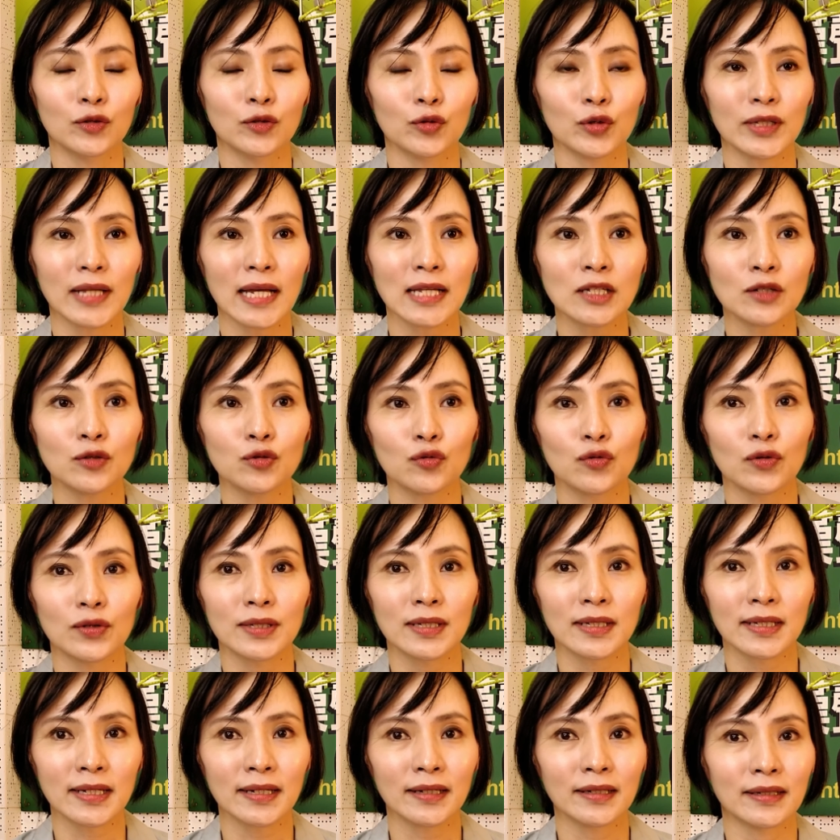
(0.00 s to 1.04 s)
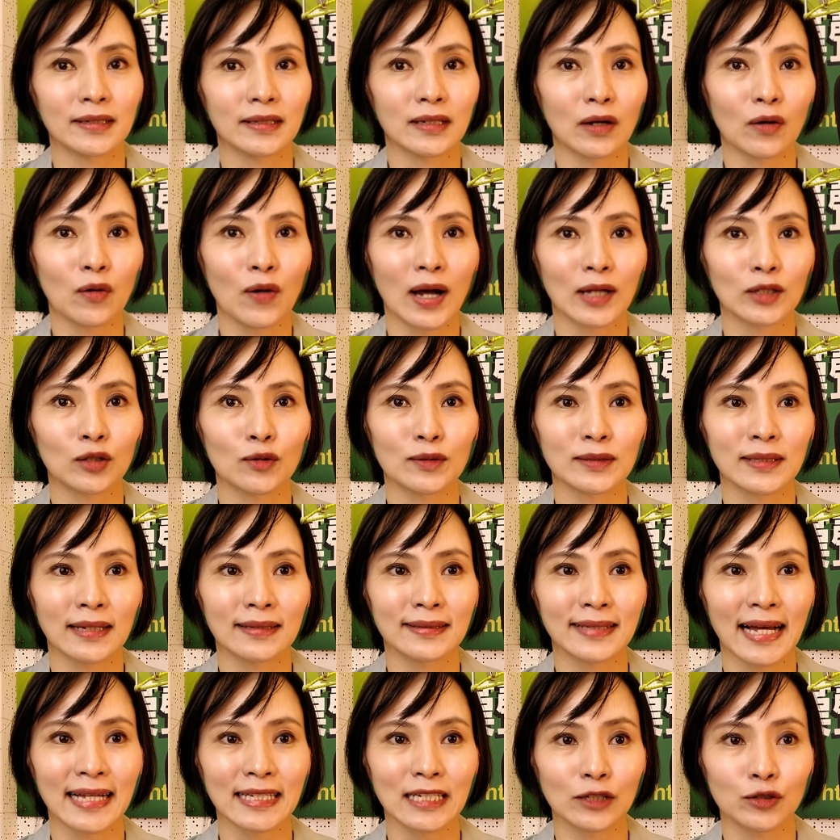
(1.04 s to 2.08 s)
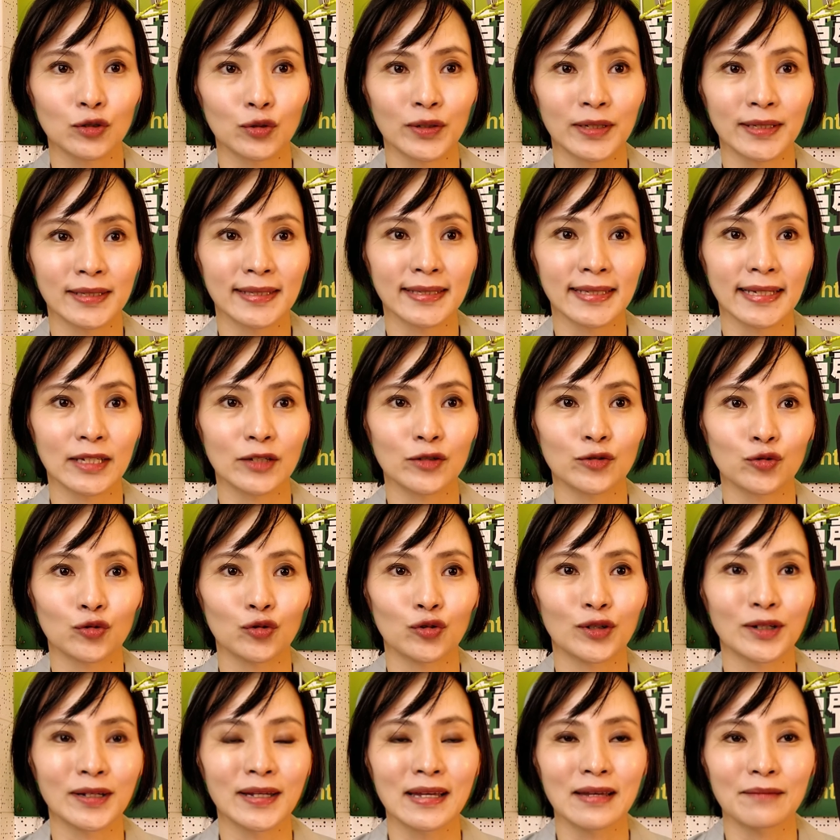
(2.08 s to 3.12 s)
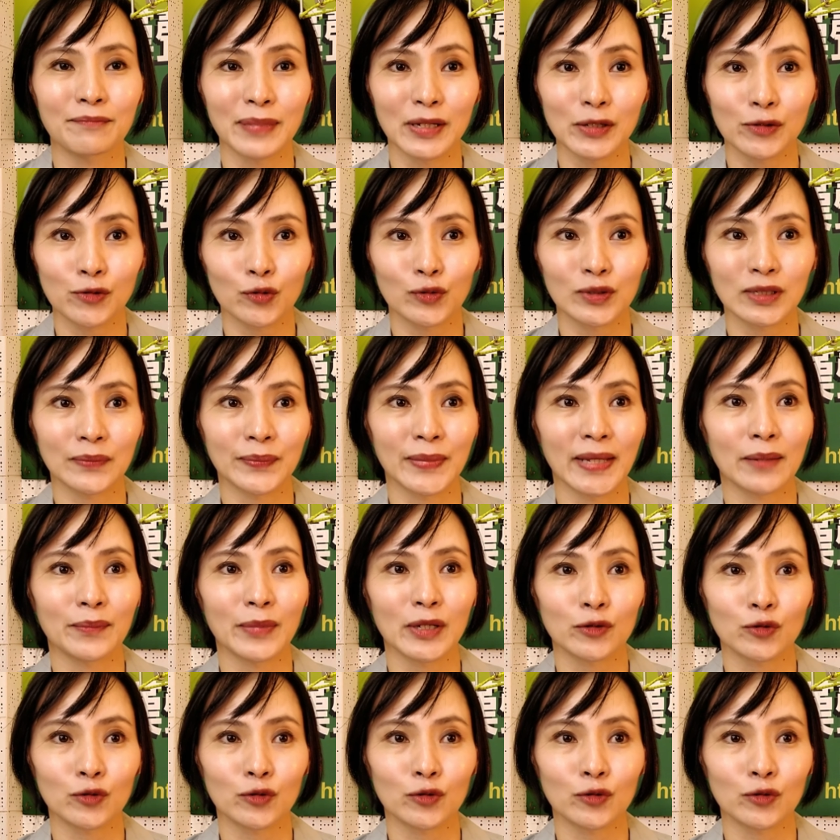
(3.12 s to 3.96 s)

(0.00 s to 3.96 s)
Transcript: 对，但是如果是个人的话，通常大家就会很介意说被说怎么样，